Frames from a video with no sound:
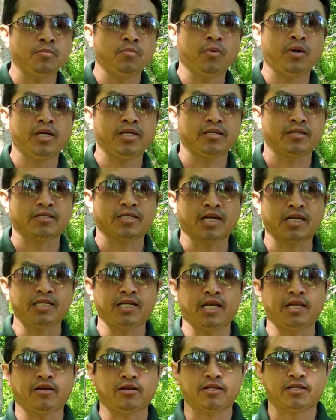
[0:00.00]
mỗi giờ thằng
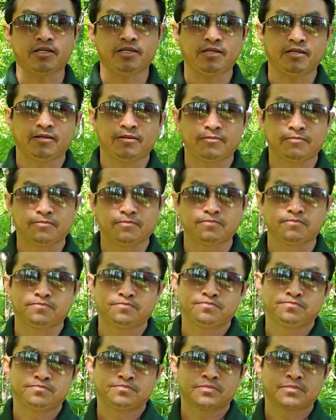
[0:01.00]
dây nhau tí
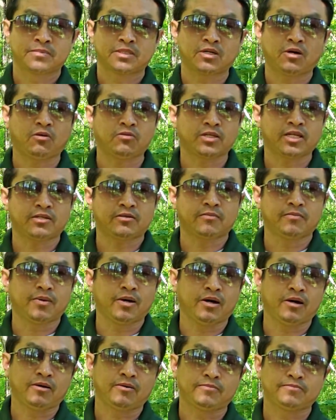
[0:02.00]
cho hồi tới chùm
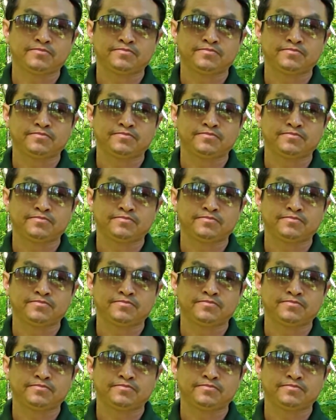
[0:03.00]
lo